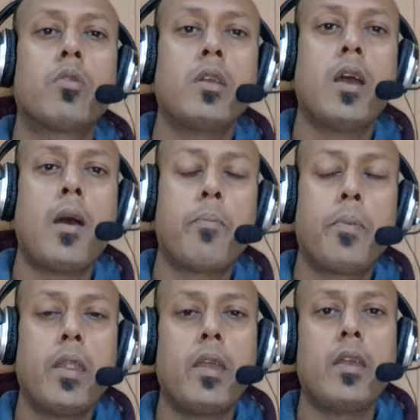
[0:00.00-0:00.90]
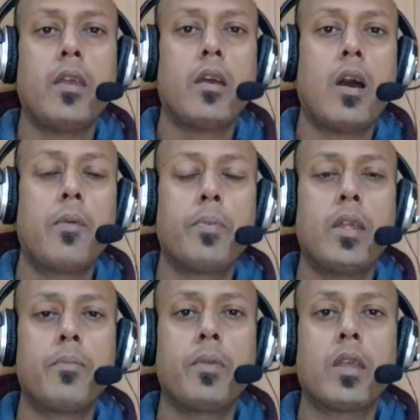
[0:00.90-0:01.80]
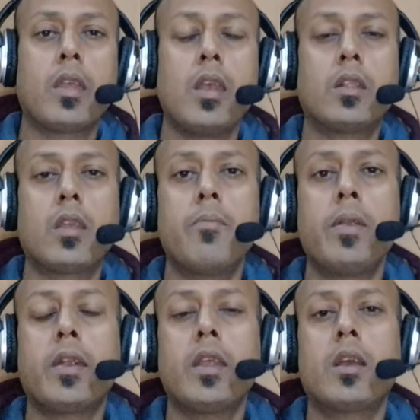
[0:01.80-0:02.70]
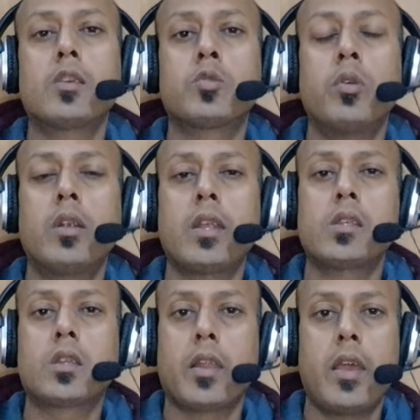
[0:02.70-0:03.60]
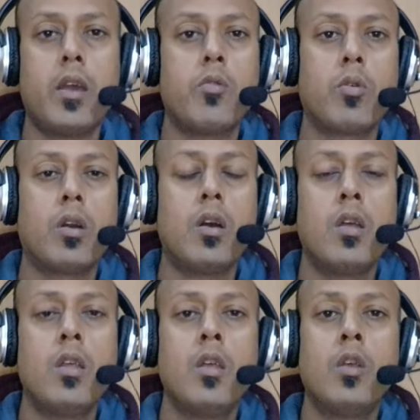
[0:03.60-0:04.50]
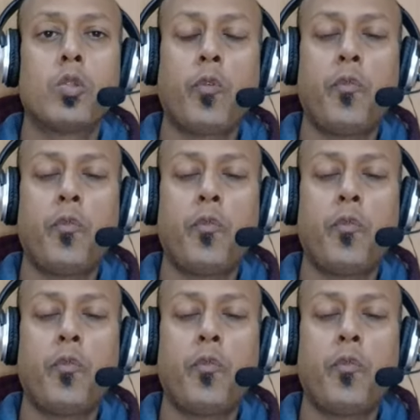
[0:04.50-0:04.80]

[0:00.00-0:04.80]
होगी या आपने आपने अपने खेत की मिट्टी का सोइल टेस्ट कराया होगा तो